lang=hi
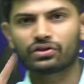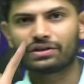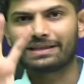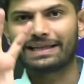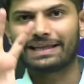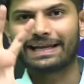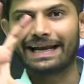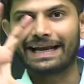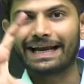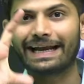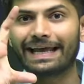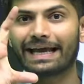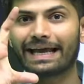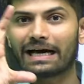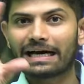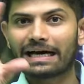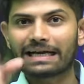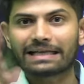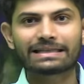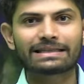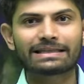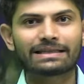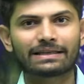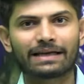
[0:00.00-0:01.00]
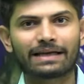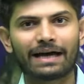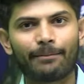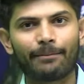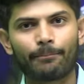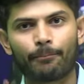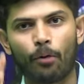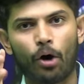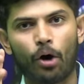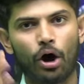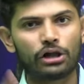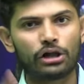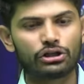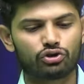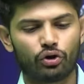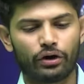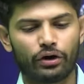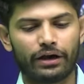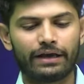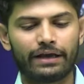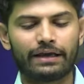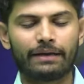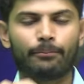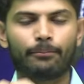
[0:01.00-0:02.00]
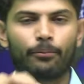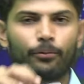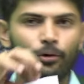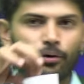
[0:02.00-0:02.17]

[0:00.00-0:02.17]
थ्री अर्थ का बॉल जो है ये